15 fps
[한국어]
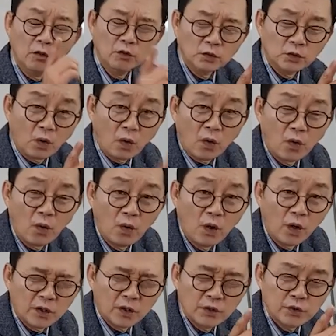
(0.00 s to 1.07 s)
정도,
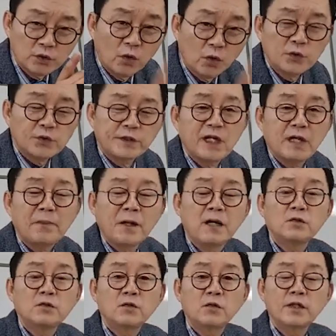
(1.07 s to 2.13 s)
그런 소신의
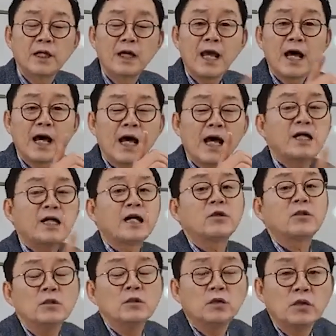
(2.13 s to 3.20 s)
방송이
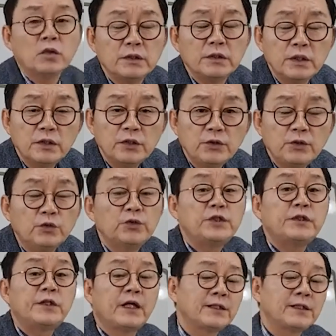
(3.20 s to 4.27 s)
하나 정도는
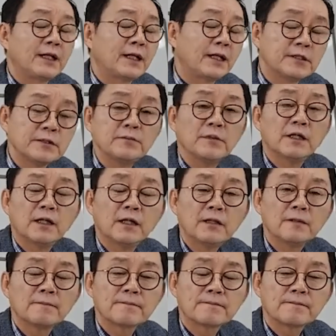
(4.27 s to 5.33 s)
유지되지
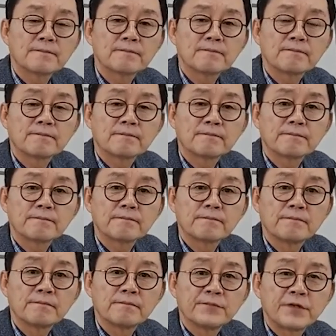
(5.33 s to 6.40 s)
않겠습니까?
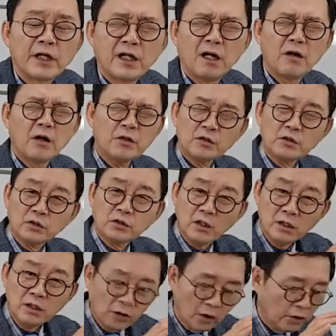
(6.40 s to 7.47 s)
제가
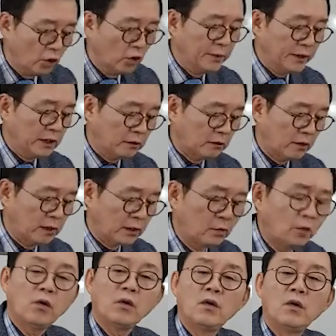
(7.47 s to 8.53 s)
어떤 어려움이
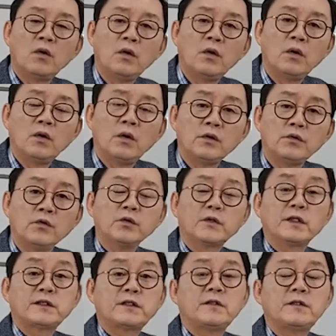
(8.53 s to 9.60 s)
있더라도
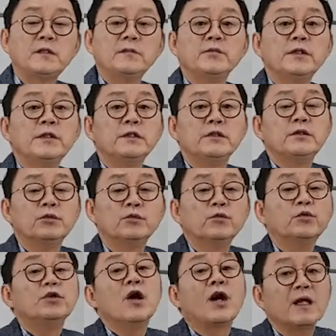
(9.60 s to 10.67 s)
윤카세 TV는
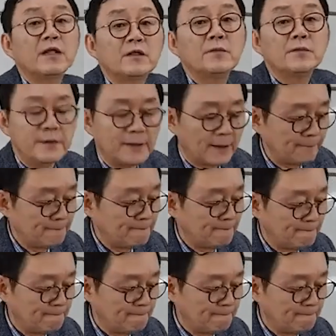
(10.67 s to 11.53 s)
운영할 겁니다.